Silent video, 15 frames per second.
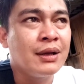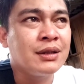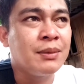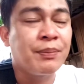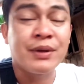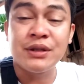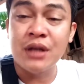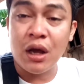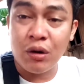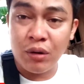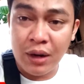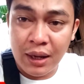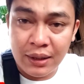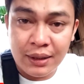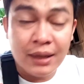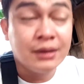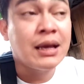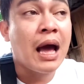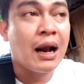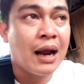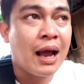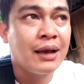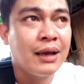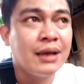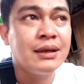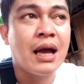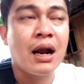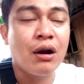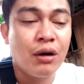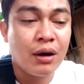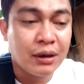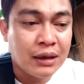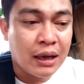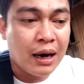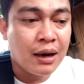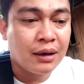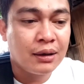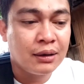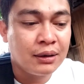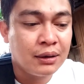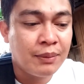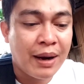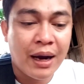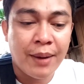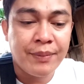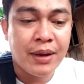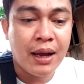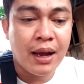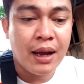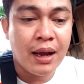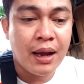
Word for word: sempet jaroh lagi eh jarah ya jaroh jarah ke makamnya